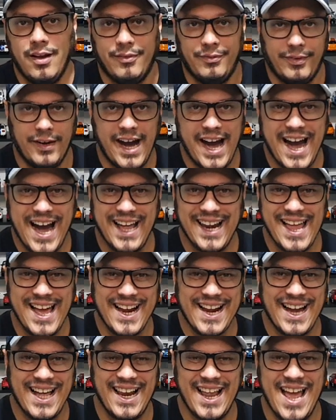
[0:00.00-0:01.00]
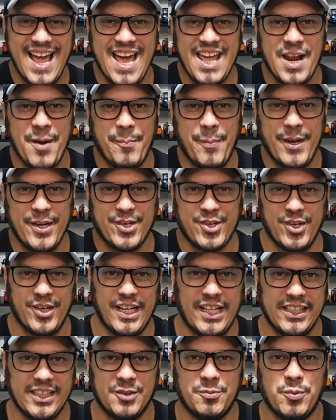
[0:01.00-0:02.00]
Fala galera,
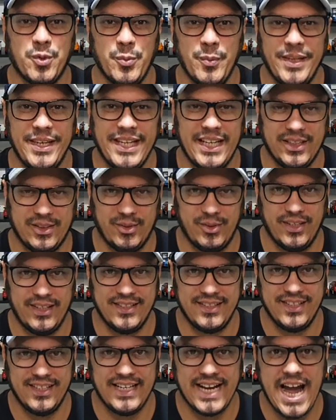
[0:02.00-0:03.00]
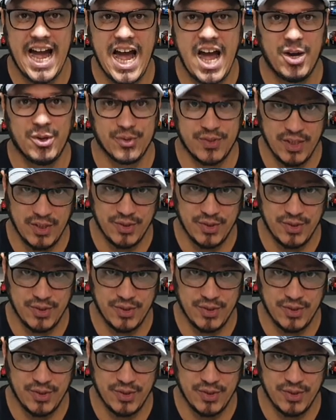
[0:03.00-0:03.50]
apaixonadas por miniaturas e carros,